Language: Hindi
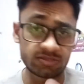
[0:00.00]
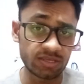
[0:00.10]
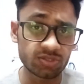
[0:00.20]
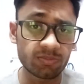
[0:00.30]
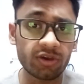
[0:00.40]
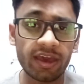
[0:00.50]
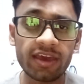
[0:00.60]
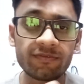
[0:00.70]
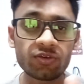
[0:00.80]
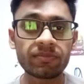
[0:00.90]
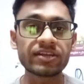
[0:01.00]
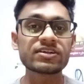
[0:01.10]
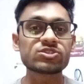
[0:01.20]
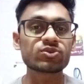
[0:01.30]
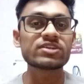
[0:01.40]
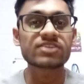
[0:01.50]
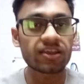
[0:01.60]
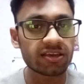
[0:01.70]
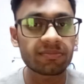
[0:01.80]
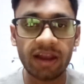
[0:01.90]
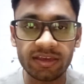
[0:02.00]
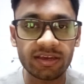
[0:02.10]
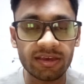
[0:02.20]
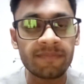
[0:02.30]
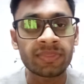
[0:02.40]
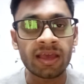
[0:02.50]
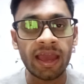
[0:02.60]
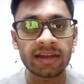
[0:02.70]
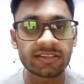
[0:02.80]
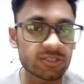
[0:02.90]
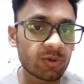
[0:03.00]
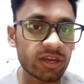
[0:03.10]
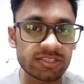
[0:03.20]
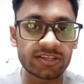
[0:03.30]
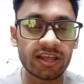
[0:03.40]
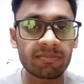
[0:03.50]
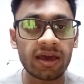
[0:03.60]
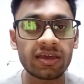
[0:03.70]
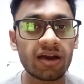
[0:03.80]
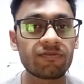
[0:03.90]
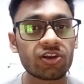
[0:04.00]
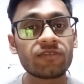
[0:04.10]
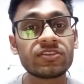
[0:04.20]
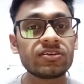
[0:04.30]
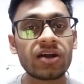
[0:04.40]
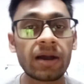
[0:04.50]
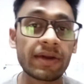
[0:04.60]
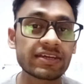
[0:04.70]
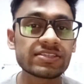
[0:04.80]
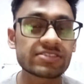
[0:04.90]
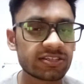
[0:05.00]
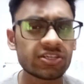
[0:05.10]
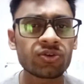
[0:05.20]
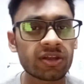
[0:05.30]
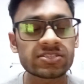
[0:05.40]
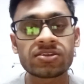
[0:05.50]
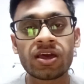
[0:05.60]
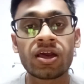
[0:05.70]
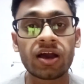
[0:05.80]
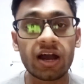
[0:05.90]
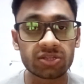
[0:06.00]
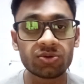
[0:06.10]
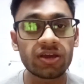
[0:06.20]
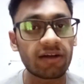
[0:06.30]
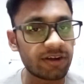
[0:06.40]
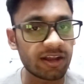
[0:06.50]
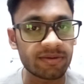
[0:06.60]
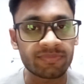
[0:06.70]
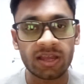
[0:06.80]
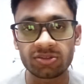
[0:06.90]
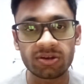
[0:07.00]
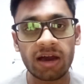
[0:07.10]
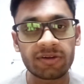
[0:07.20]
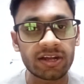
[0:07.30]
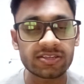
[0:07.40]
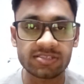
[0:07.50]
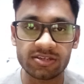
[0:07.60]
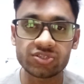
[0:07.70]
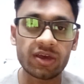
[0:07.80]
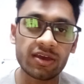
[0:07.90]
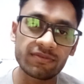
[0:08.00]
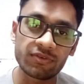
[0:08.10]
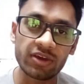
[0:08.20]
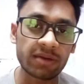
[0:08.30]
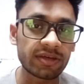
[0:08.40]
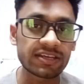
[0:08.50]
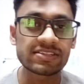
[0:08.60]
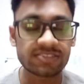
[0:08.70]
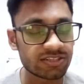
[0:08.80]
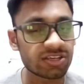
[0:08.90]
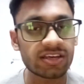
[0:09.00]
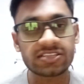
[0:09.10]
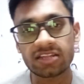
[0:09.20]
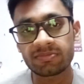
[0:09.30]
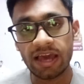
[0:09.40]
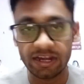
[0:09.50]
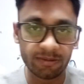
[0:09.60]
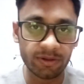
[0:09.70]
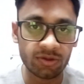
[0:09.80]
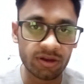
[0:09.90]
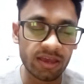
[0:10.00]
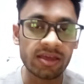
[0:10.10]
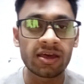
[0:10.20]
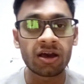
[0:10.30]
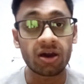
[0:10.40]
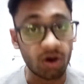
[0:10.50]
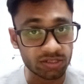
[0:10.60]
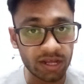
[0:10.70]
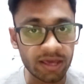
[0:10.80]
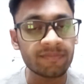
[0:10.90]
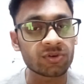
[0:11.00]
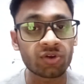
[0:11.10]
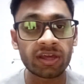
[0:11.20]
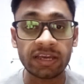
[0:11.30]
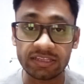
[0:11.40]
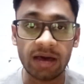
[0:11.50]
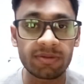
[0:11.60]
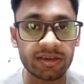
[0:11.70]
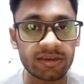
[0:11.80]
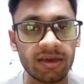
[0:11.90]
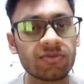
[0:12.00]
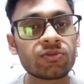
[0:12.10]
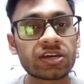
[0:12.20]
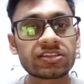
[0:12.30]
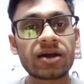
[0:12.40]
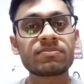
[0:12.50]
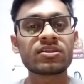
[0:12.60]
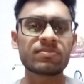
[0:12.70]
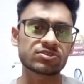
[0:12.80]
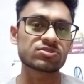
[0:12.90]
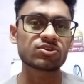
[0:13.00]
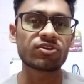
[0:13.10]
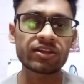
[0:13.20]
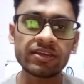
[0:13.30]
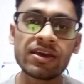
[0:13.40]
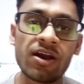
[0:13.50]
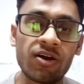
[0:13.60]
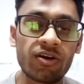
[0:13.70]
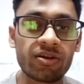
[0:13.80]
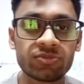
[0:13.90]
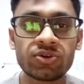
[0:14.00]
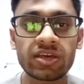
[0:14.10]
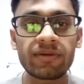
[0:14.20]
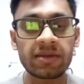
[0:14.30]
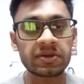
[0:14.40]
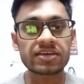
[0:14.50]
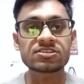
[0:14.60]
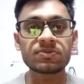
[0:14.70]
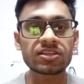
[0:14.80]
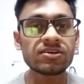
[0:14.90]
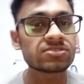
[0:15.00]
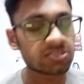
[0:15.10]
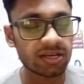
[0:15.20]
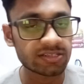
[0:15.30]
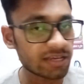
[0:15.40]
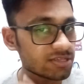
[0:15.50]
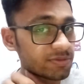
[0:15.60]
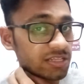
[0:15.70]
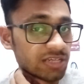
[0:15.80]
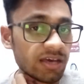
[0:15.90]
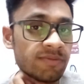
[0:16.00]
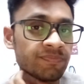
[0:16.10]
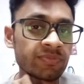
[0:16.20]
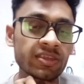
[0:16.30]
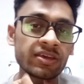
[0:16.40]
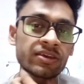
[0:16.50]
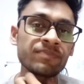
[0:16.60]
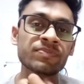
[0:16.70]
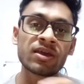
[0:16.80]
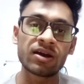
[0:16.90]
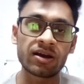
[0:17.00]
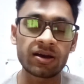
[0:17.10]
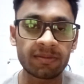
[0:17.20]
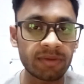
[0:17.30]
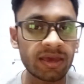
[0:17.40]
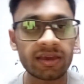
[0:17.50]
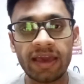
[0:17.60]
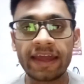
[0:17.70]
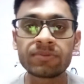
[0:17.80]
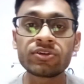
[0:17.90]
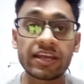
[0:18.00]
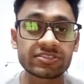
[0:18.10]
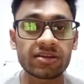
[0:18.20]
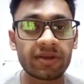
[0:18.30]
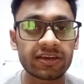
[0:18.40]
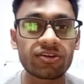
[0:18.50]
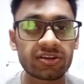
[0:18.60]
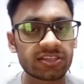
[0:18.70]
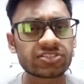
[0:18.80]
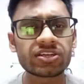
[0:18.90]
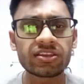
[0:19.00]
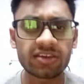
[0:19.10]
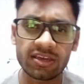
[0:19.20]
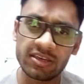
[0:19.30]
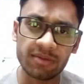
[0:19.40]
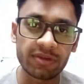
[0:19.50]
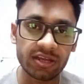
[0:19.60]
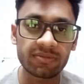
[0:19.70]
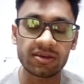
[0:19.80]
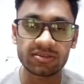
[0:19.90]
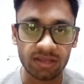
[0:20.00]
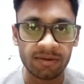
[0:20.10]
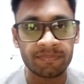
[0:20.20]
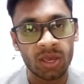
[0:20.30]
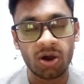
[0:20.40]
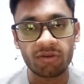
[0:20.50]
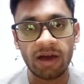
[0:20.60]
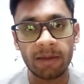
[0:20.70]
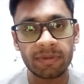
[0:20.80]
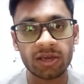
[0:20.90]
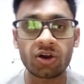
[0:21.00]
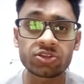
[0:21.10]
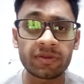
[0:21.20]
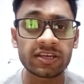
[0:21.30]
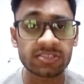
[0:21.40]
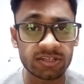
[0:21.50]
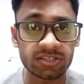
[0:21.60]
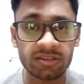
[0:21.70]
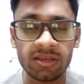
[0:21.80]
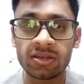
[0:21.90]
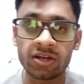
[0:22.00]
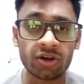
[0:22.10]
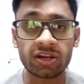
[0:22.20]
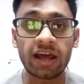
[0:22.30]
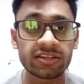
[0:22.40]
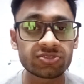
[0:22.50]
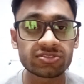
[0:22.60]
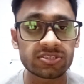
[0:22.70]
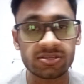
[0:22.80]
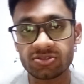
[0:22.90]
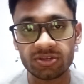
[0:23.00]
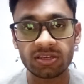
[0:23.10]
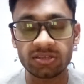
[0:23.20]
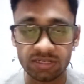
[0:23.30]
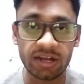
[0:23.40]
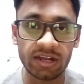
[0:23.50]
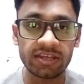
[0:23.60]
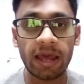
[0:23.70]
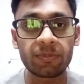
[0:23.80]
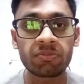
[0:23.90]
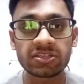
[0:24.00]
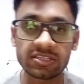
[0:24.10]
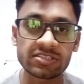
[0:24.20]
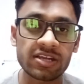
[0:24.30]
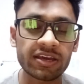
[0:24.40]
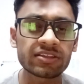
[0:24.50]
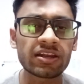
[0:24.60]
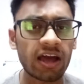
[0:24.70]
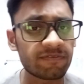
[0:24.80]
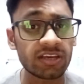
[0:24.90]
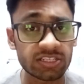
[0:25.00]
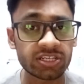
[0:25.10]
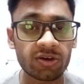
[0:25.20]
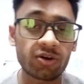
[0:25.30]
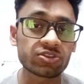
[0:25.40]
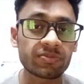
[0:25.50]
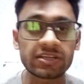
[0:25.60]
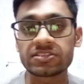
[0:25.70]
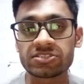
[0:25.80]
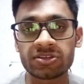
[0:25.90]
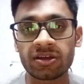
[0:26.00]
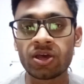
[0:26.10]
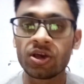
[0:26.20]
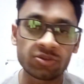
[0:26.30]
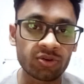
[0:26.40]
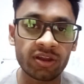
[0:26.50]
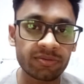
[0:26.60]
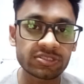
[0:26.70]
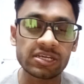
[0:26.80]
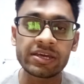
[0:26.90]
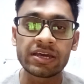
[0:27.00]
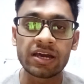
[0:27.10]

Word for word: ये जो बुक है वो मेडिकल स्टूडेंट्स के लिए बनाई गई है एंड दिस बुक इज रिटन बाय वन ऑफ द अमेरिकन सर्जन नोन एज अतुल गावंडे अतुल गावंडे सर जो है वो एक अमेरिकन सर्जन है साथ में एंटरप्रेन्योर है ऑथर हैं उन्होंने एक किताब लिखी है वो किताब मैंने अमेजोन से ऑर्डर की और मुझे उनके बारे में कैसे पता कैसे पता चला कि आ, मैं एक एनिमो नेशनल मेडिकल ऑर्गेनाइजेशन के ही एक मीटिंग में था और वहाँ पे एक ऑर्थोपेडिक सर्जन थे डॉक्टर आनंद जोशी सर जो कि करेंटली रायपुर में छत्तीसगढ़ के अंदर काफ़ी अच्छे ऑर्थोपेडिक सर्जन है तो उन्होंने मुझे